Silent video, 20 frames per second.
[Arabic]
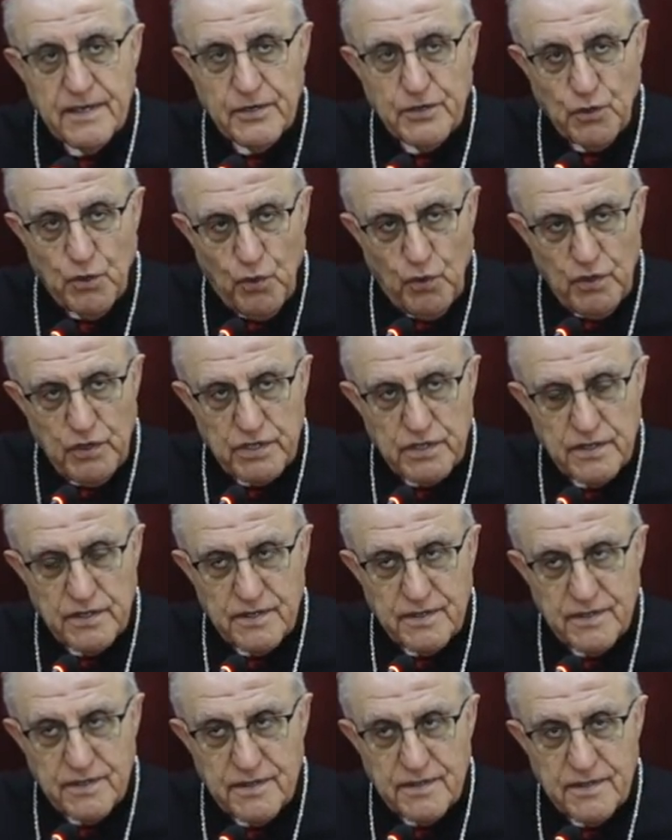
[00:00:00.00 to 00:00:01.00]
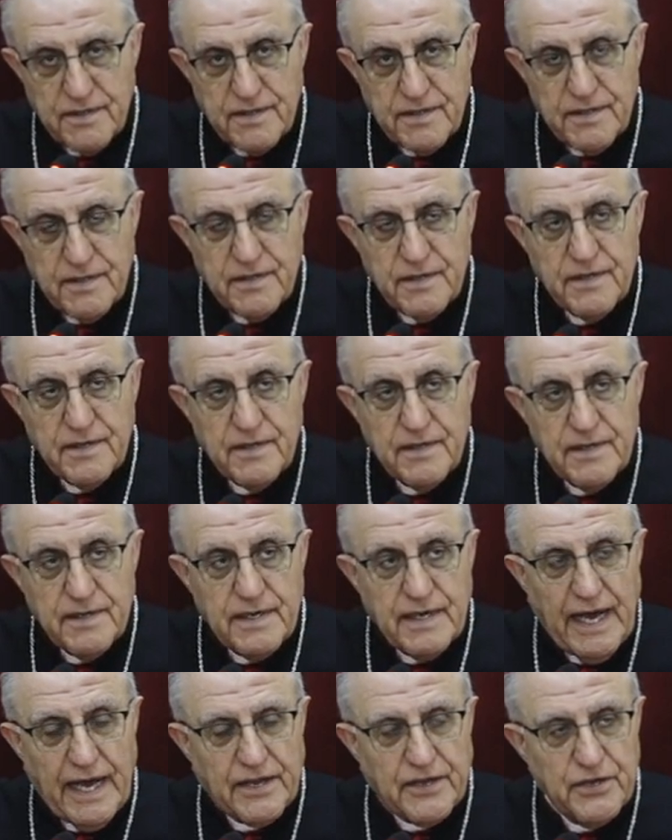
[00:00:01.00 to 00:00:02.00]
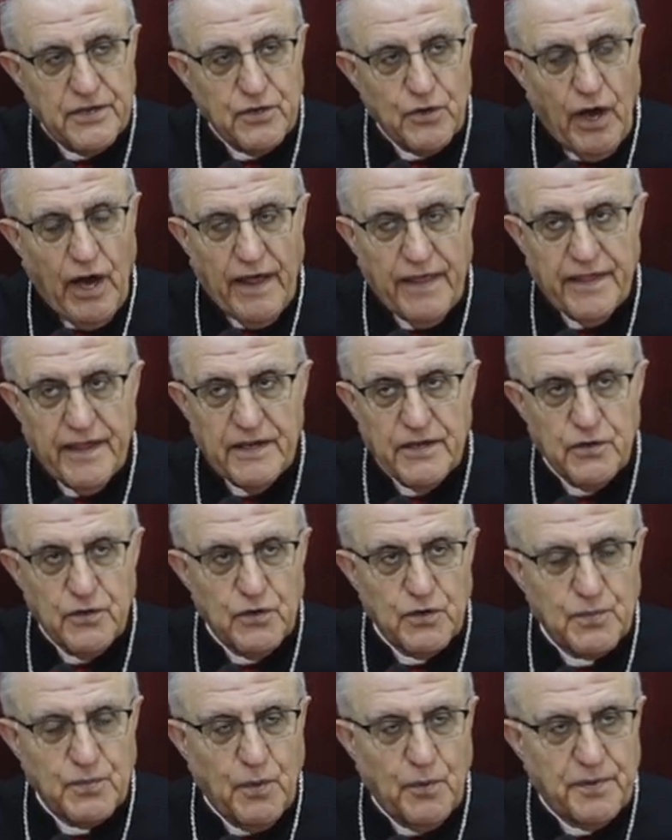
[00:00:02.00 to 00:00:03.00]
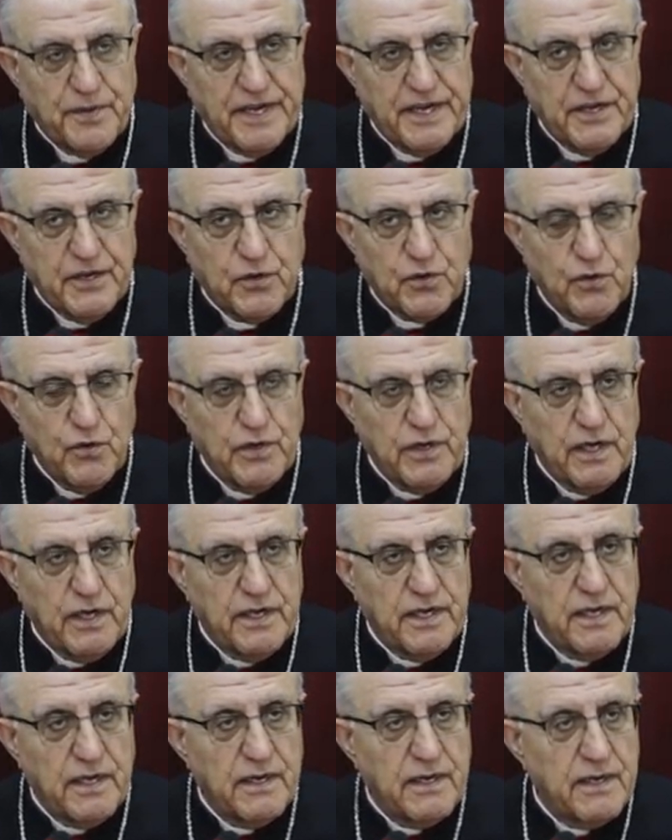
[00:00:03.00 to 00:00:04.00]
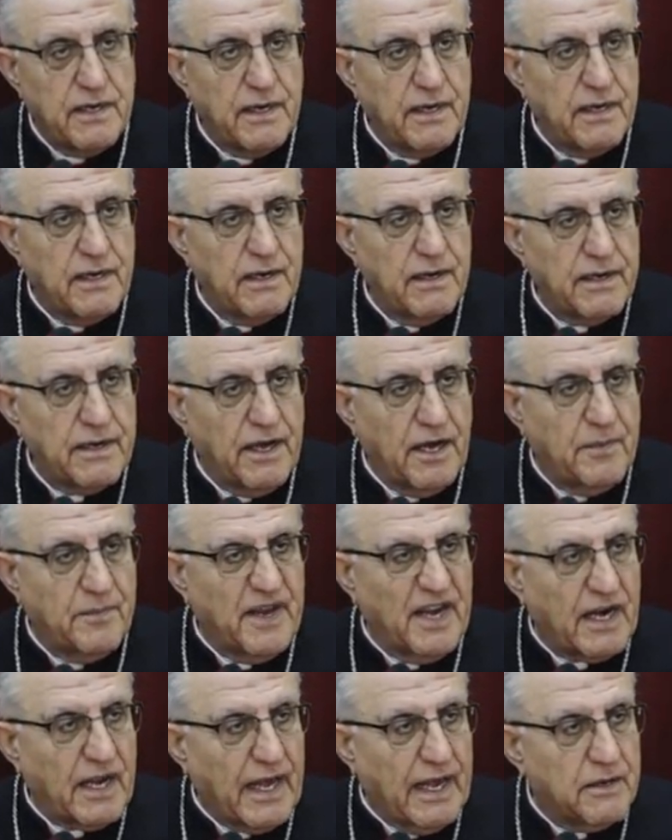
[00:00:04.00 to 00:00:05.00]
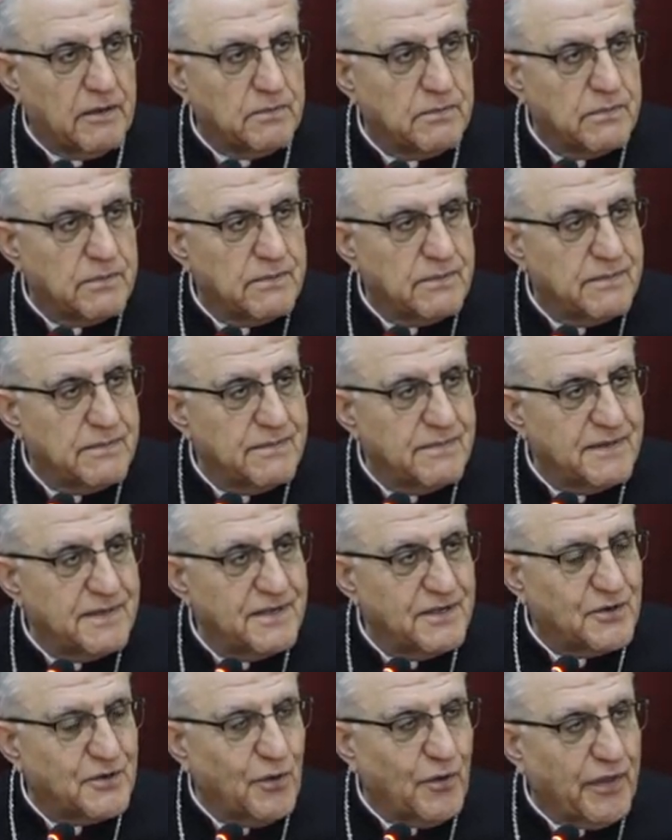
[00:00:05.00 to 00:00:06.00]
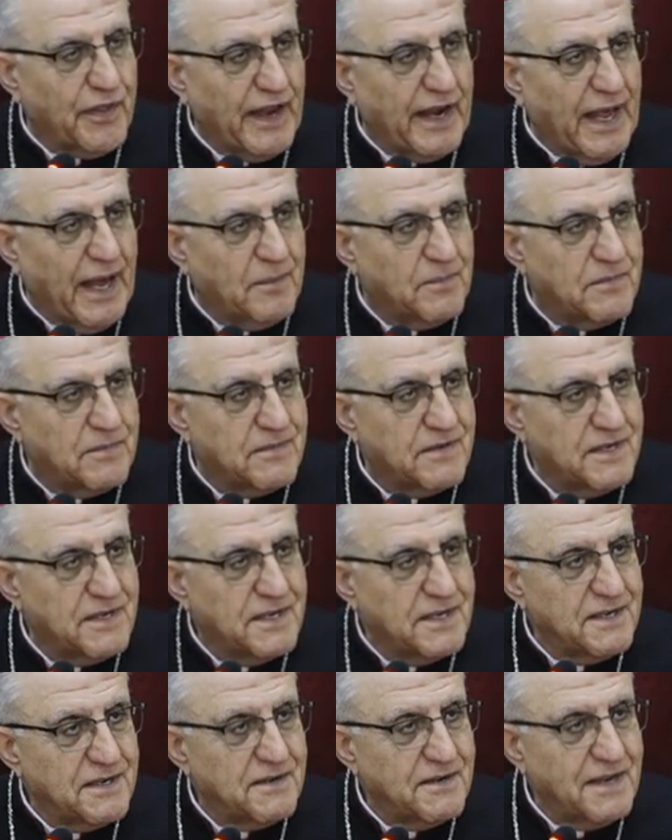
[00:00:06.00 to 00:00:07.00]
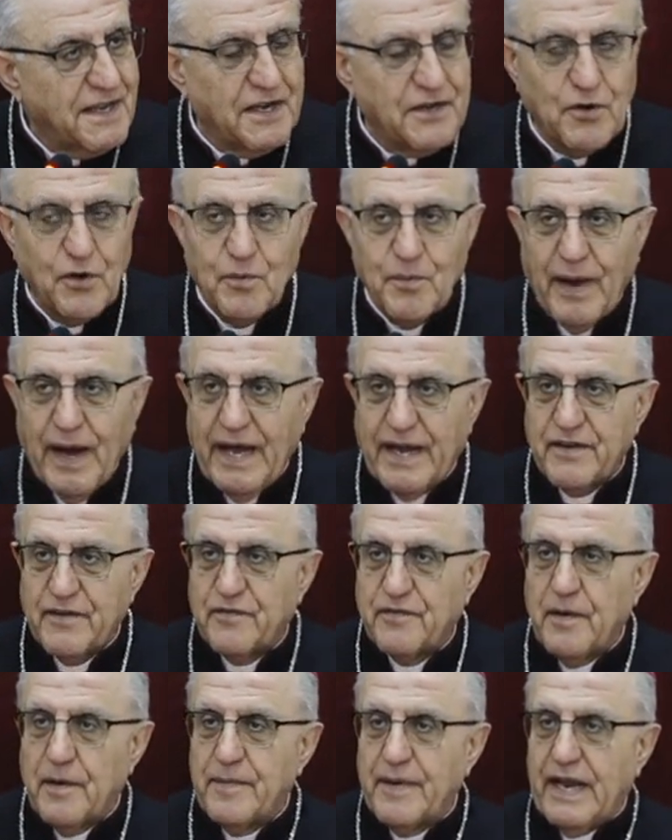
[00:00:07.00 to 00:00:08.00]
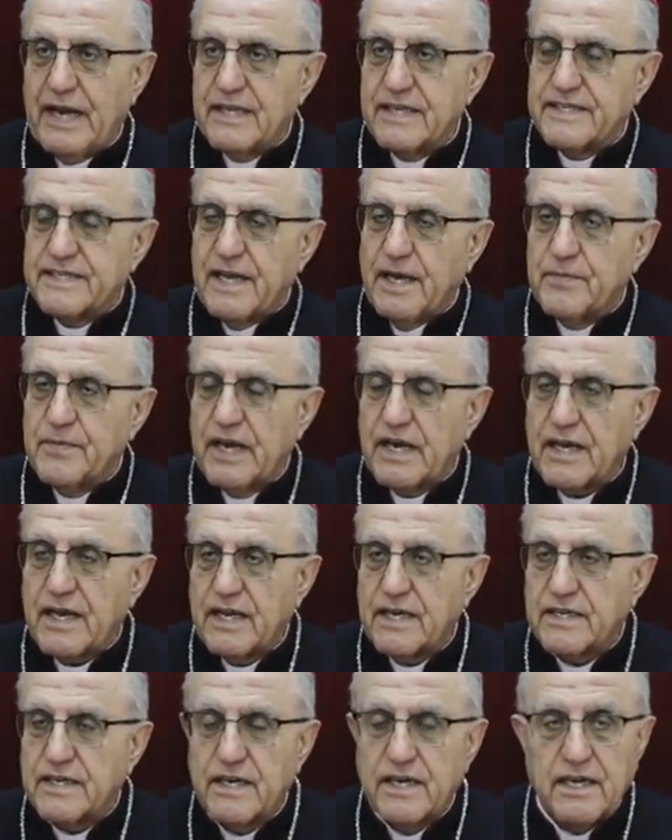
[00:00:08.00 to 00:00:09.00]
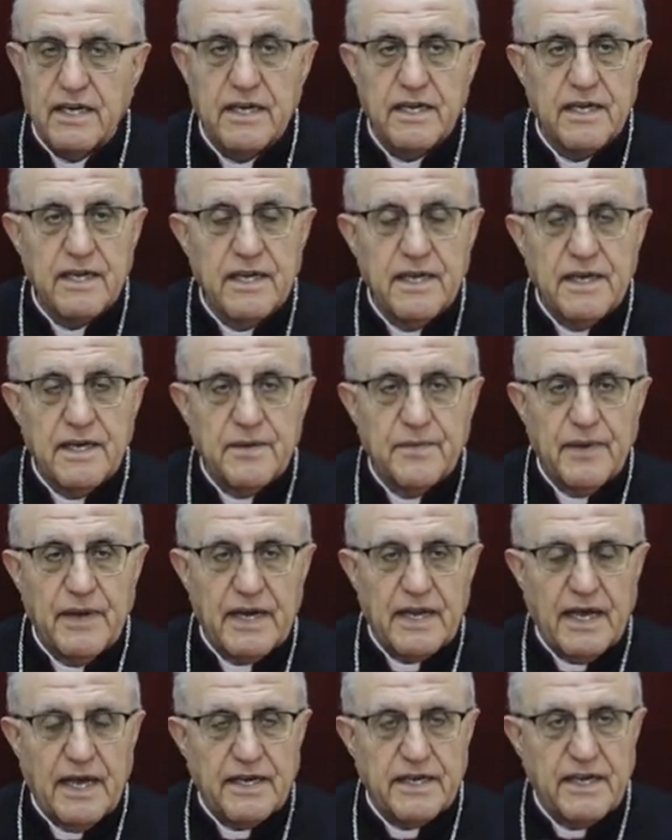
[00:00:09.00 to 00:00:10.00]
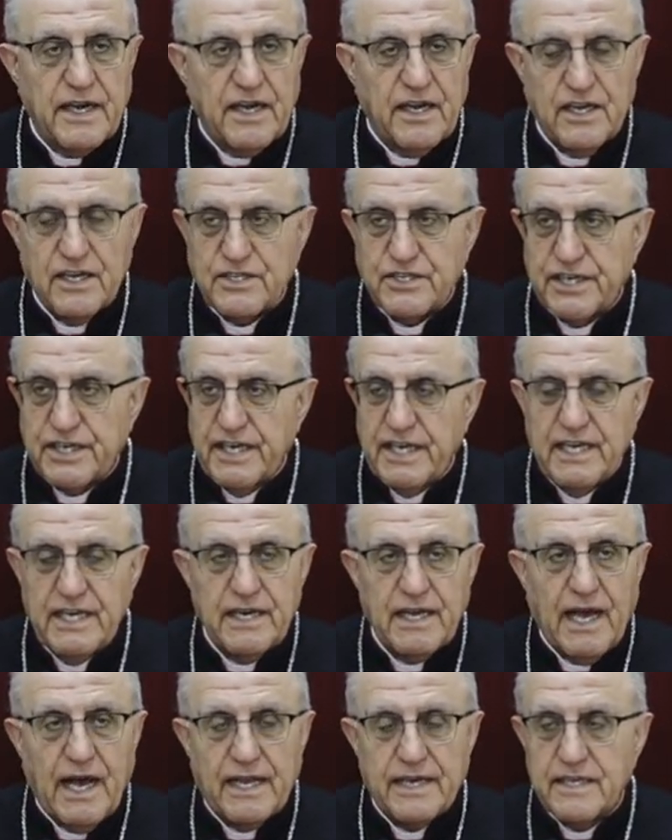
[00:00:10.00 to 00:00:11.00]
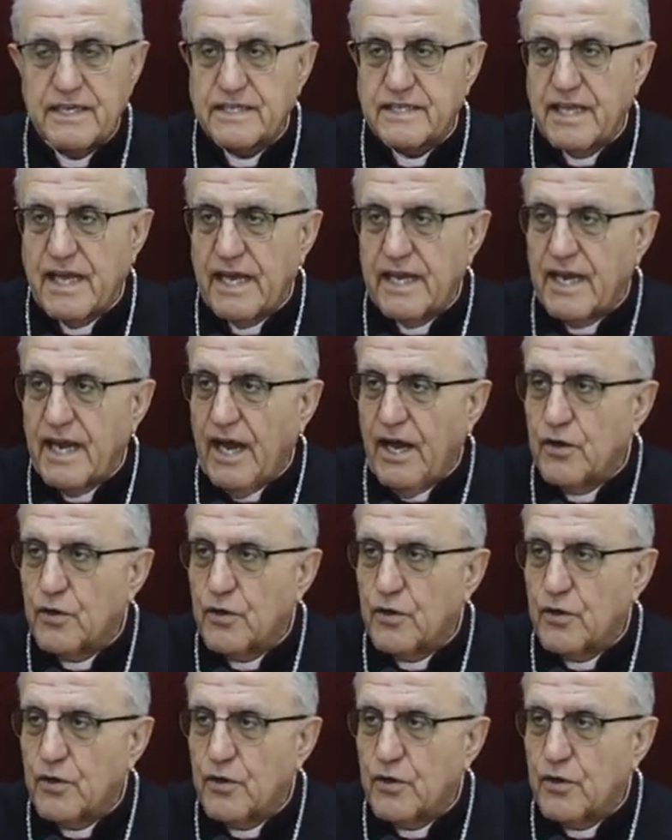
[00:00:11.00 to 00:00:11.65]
نور لكن هذا النور ممكن يكون يعمي القلب يكون ظلام لأن المعرفة مالتنا بالقرن بالقرن العشرين قادتنا إلى